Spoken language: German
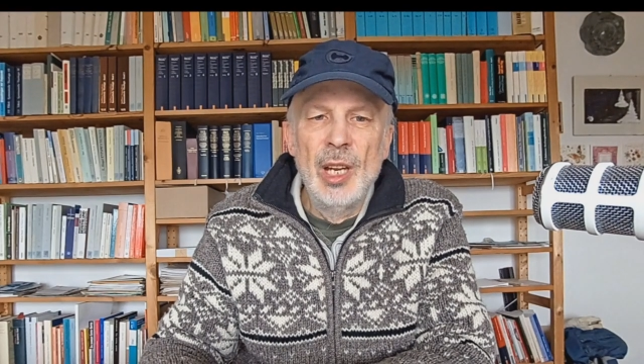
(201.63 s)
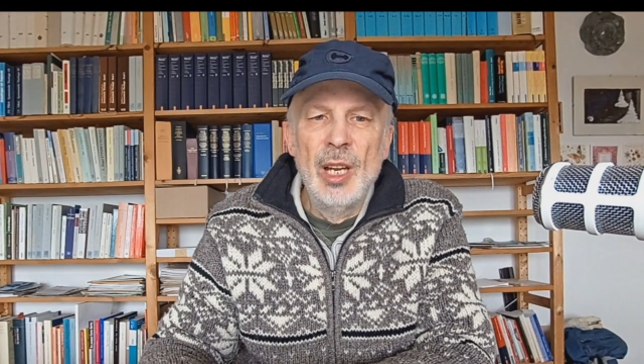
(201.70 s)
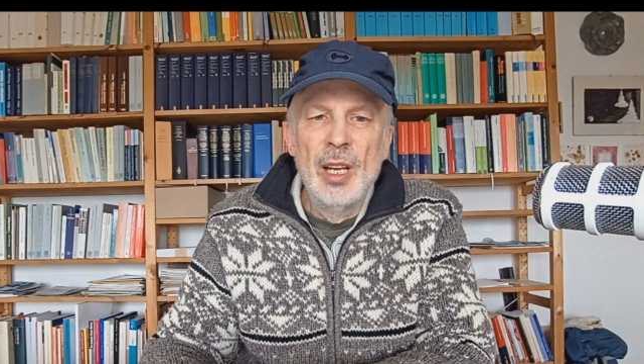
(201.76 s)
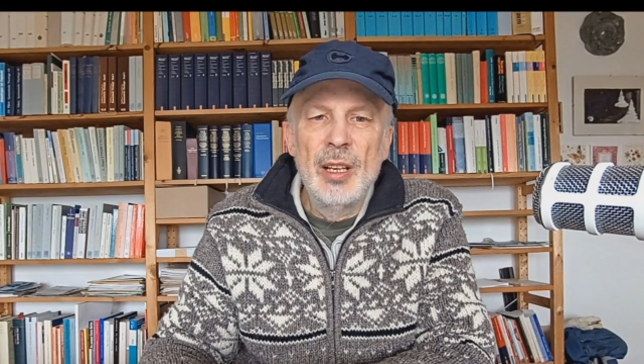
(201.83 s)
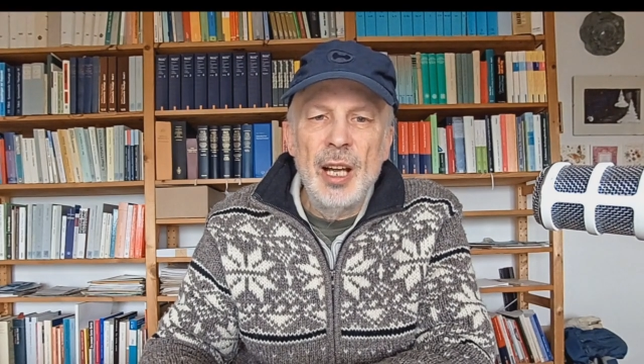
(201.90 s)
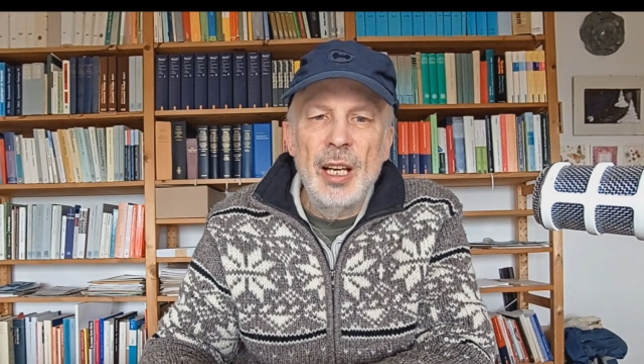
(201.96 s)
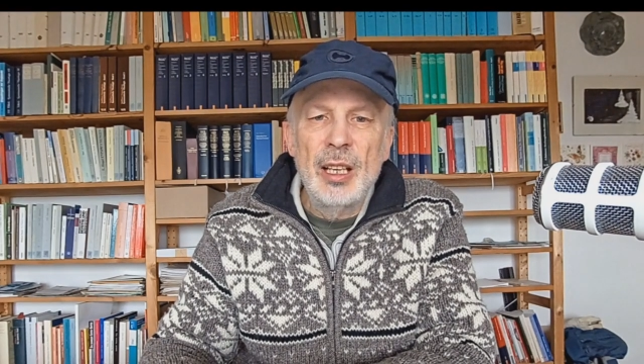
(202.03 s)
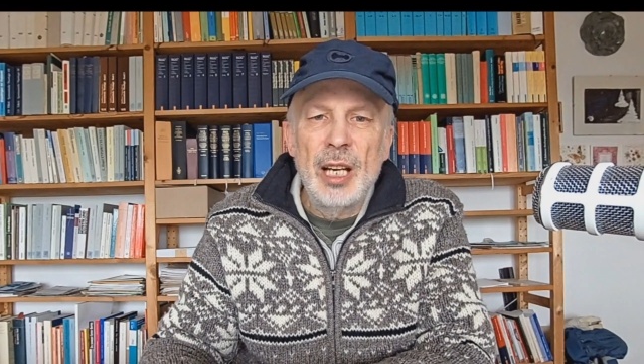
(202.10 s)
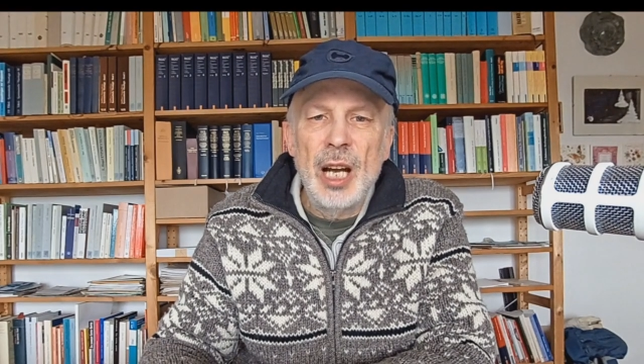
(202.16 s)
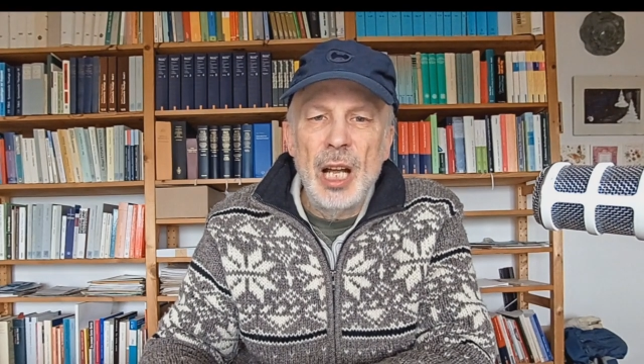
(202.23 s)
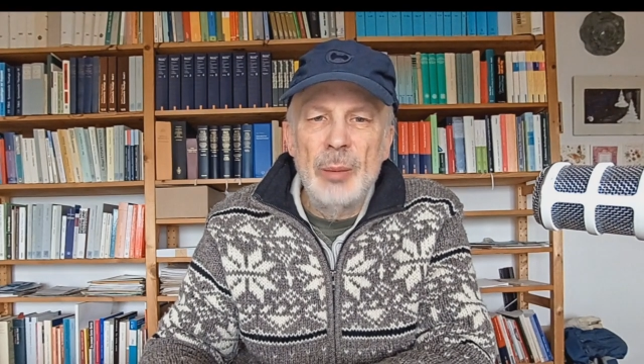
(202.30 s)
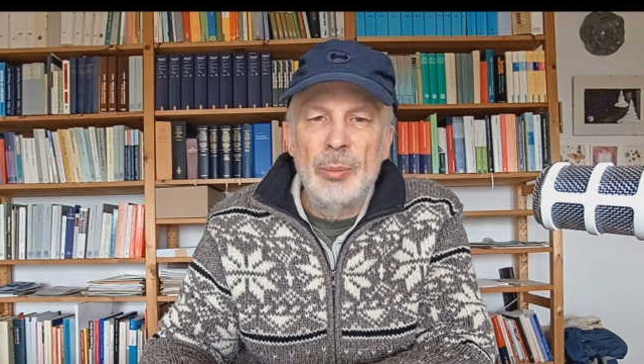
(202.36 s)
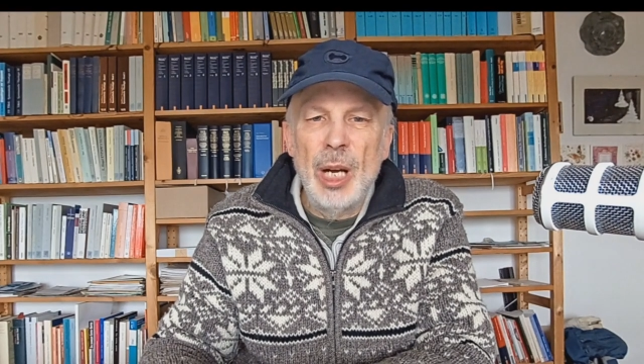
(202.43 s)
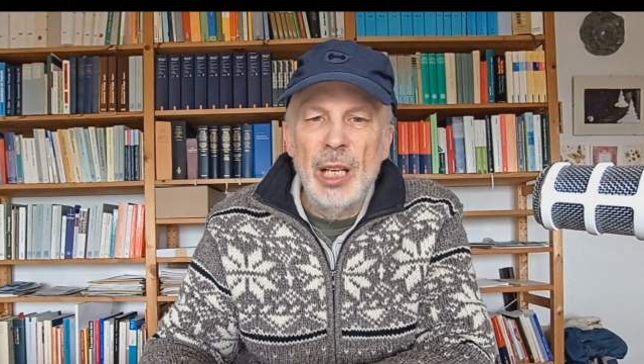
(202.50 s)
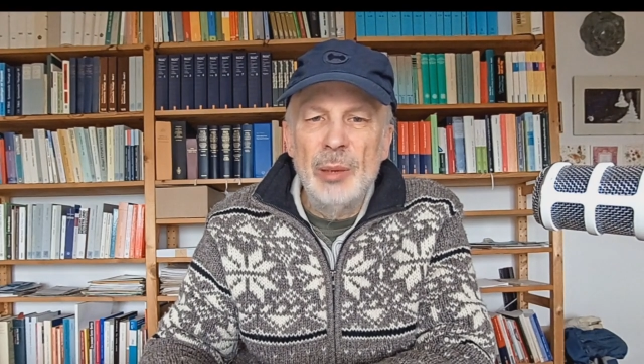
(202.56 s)
Nach Karl
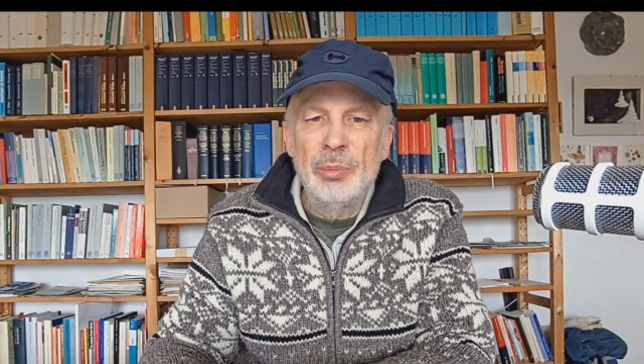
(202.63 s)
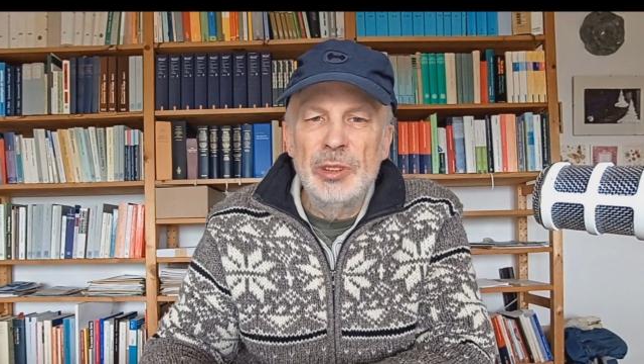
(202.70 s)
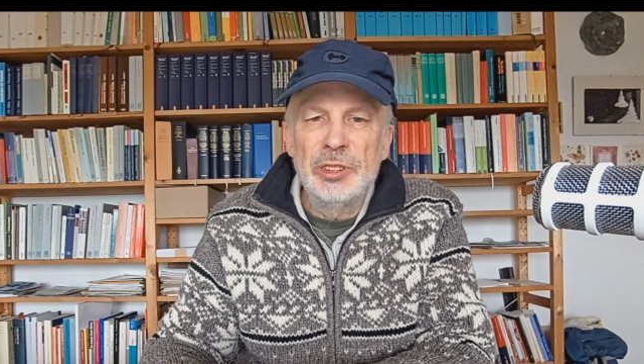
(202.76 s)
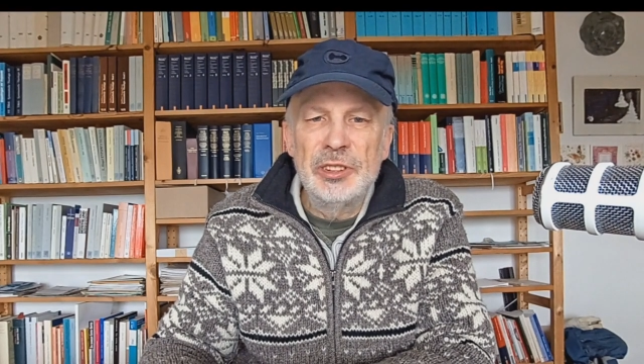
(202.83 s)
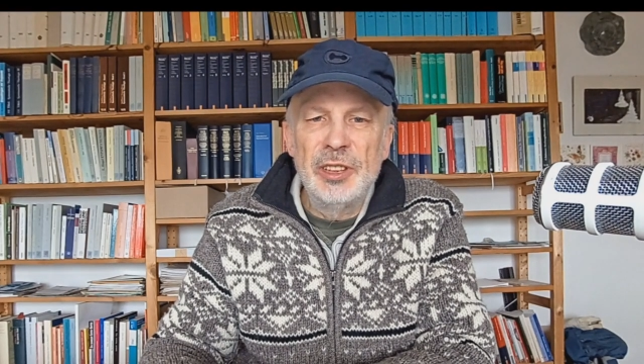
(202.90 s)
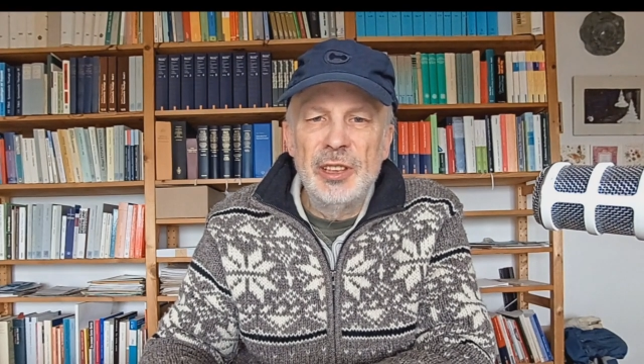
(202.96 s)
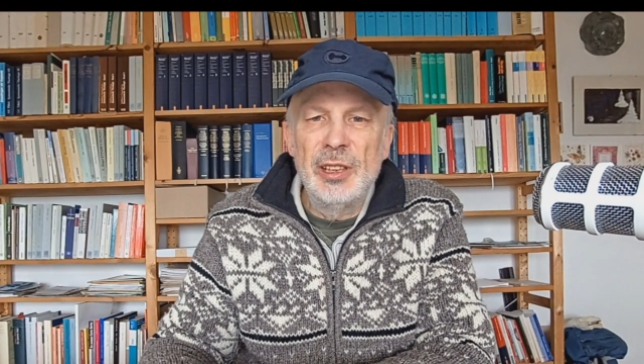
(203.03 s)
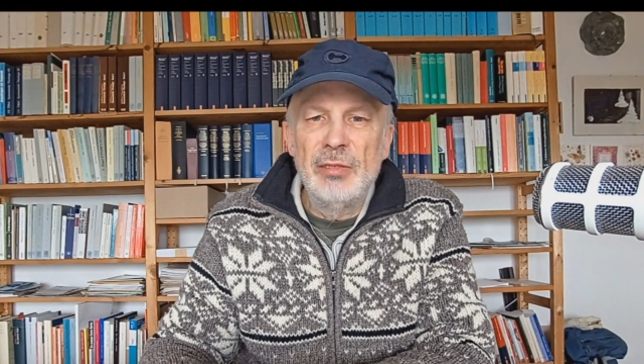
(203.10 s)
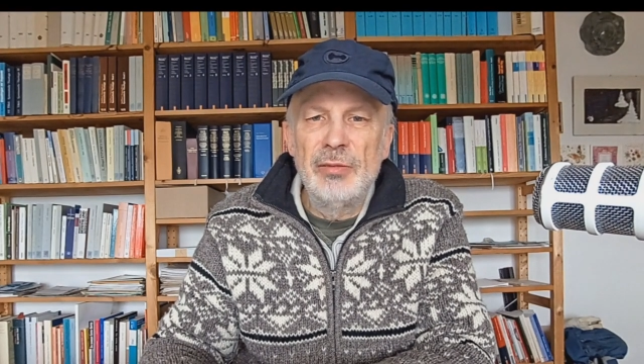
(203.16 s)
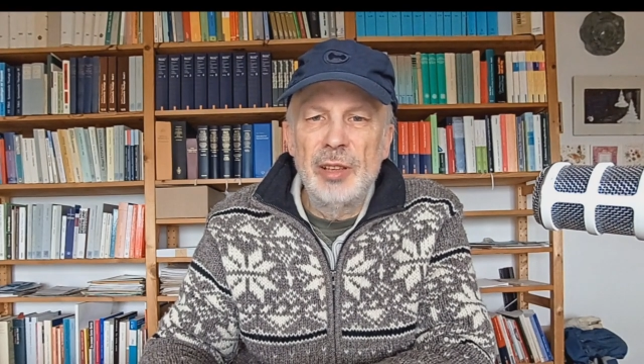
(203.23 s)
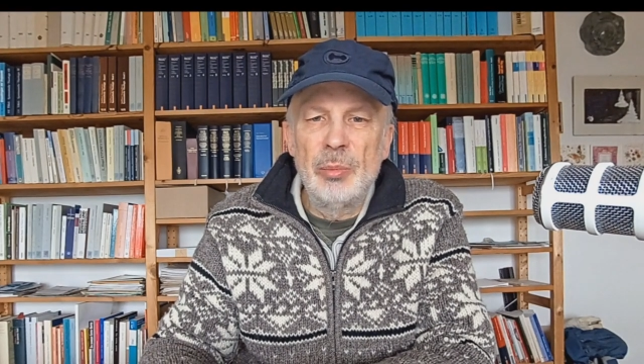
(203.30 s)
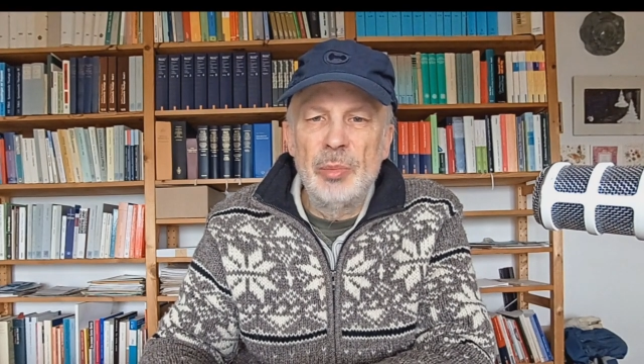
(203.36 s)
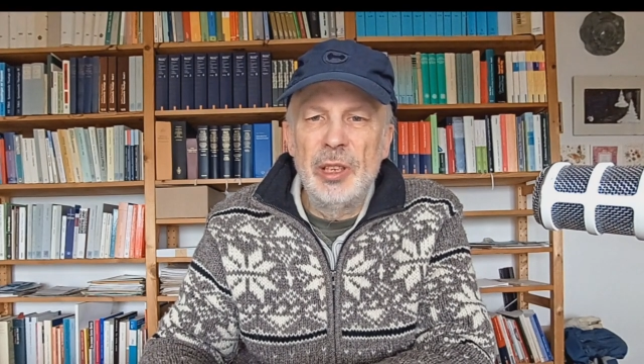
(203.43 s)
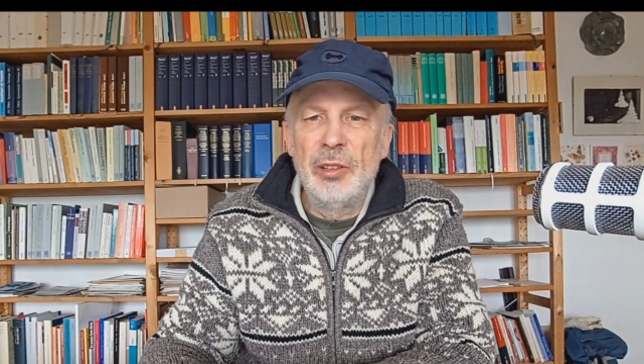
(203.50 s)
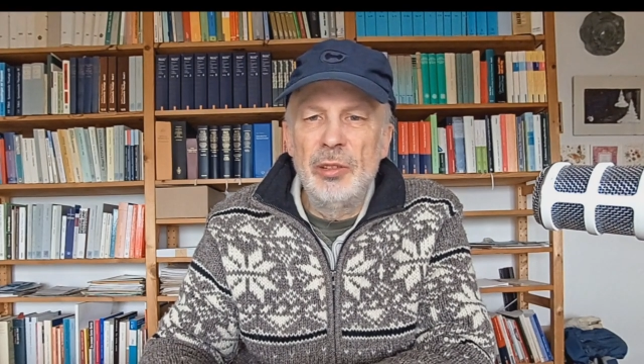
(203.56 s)
Barth besteht die
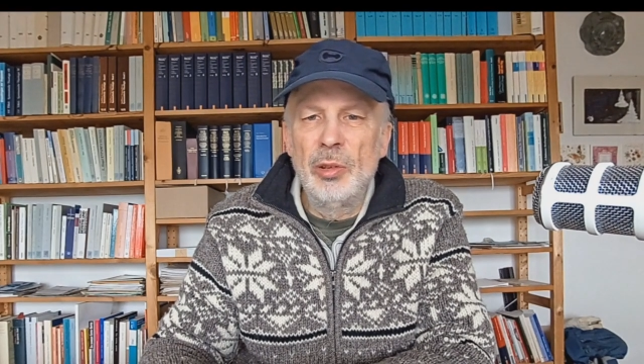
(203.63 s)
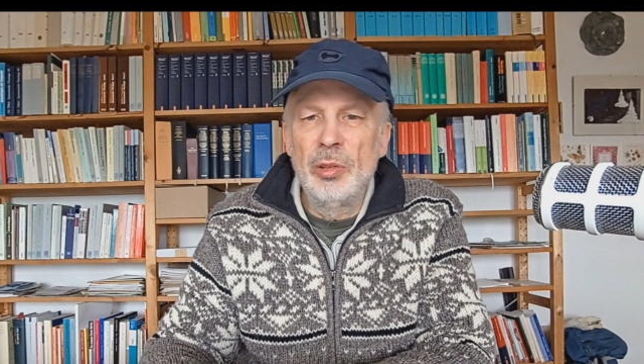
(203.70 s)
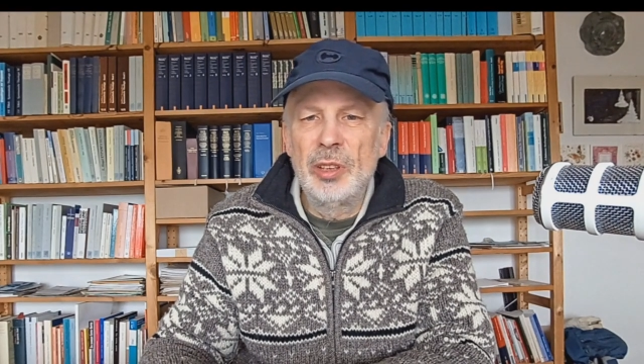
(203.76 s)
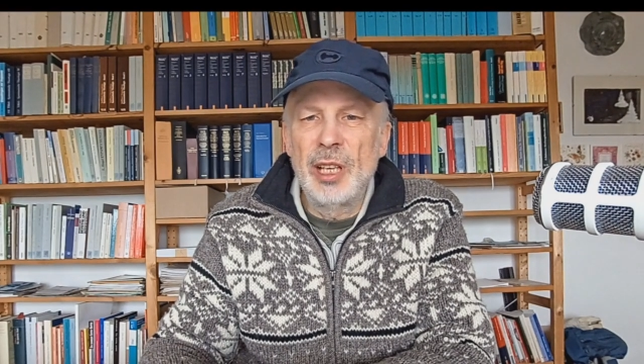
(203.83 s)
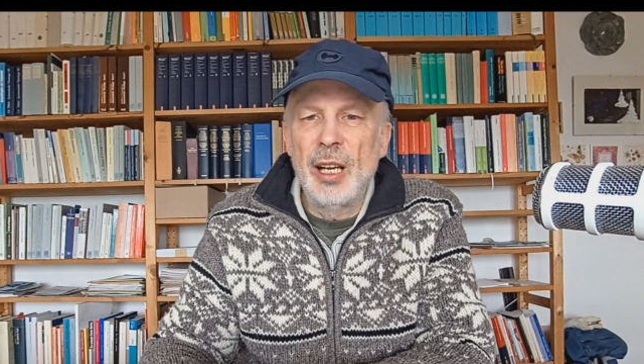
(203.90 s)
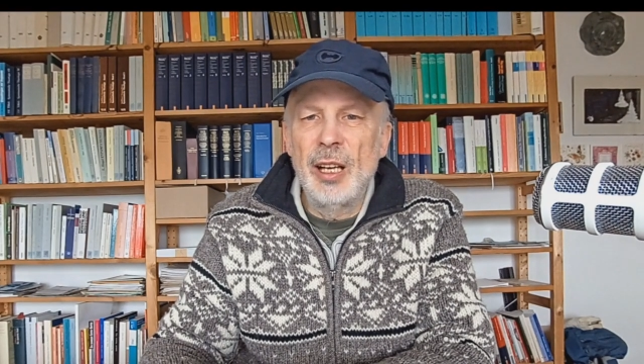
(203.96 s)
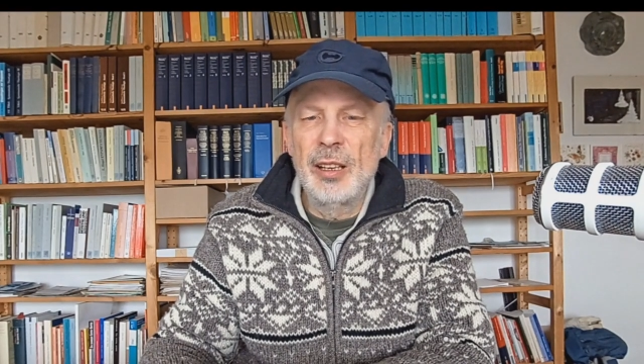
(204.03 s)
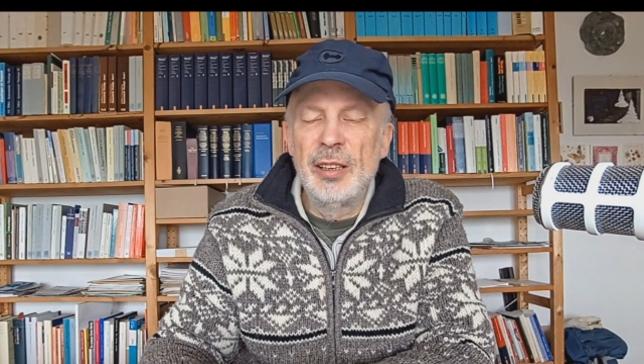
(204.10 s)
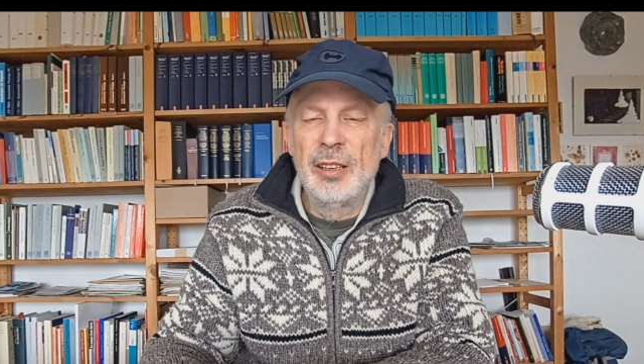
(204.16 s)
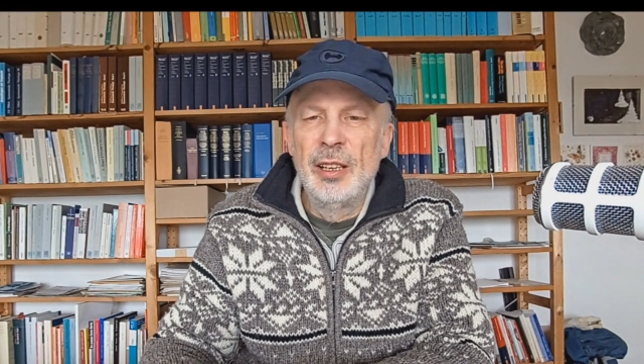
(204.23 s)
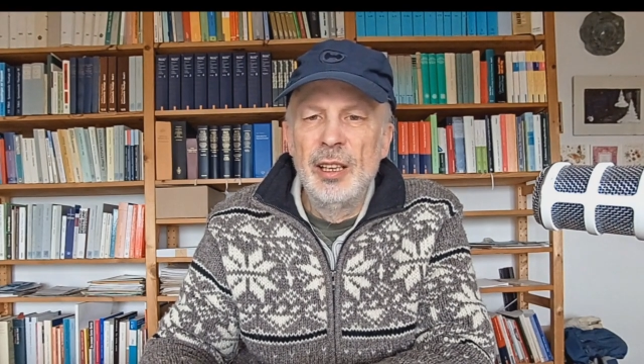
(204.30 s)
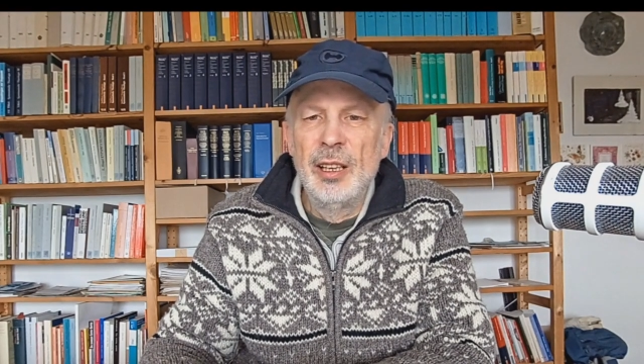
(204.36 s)
Verbindung darin,